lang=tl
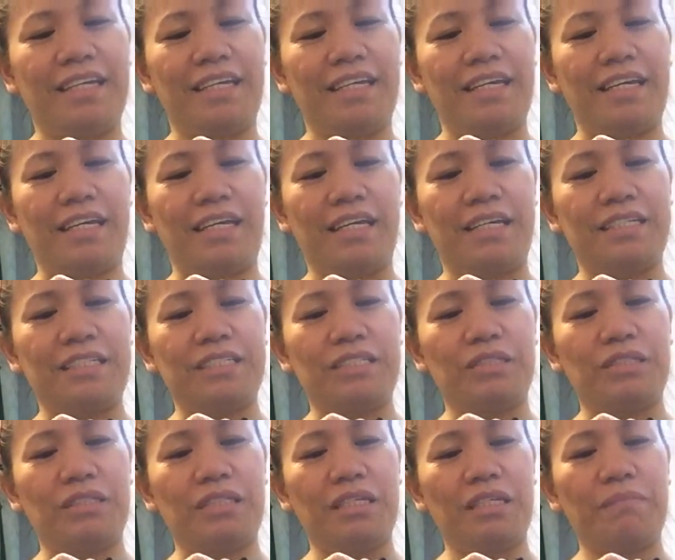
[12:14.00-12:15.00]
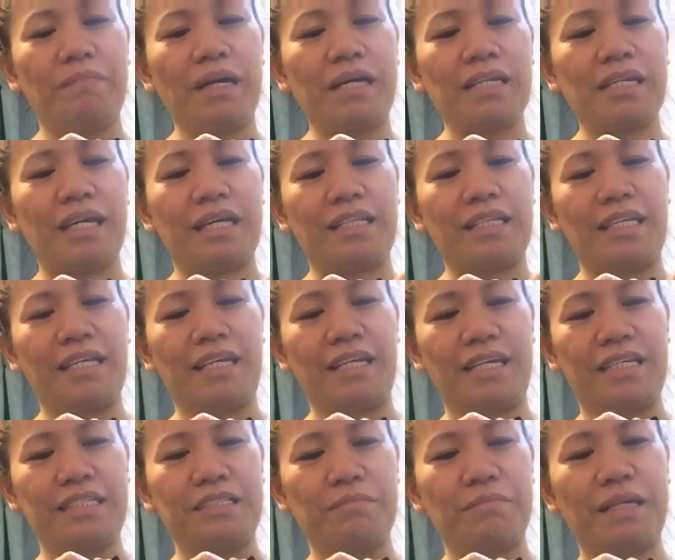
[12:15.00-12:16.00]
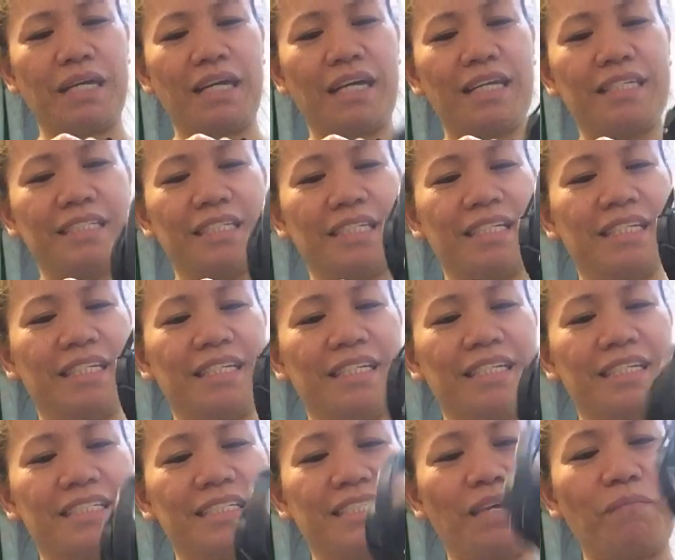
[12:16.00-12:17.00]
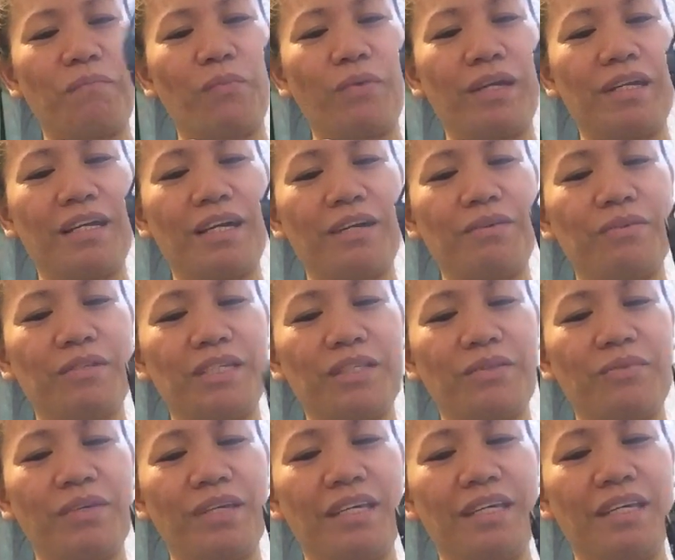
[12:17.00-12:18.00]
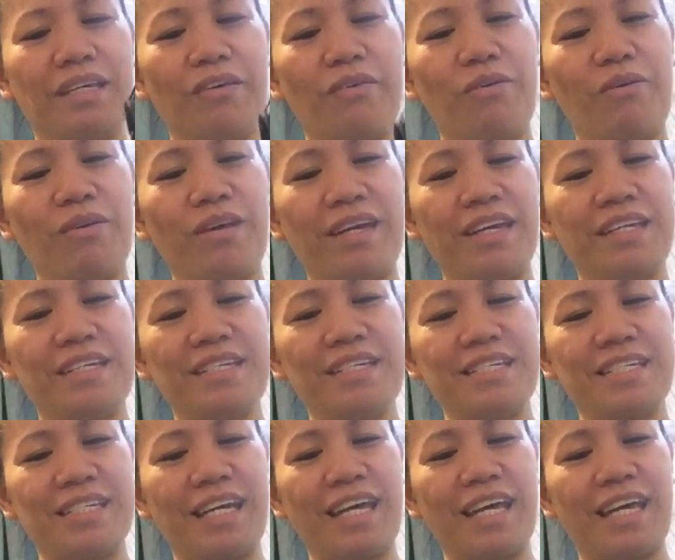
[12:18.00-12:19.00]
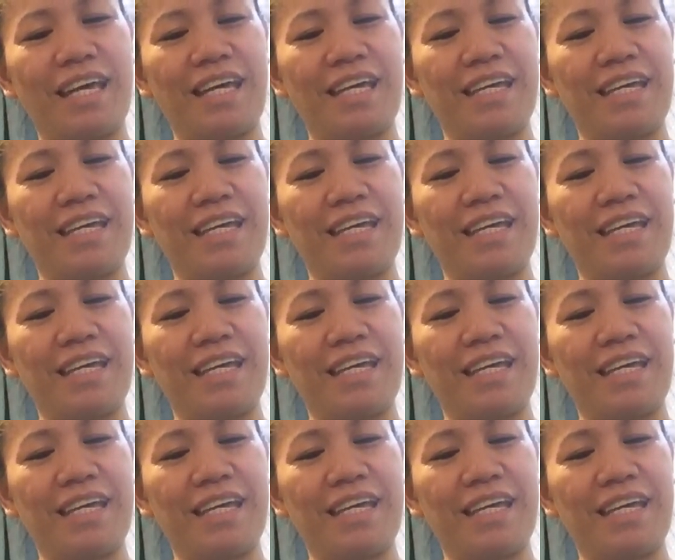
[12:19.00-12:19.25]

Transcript: Ayan. So, i-back natin guys. Baka si step 1 na ako nito eh. Okay ni siya.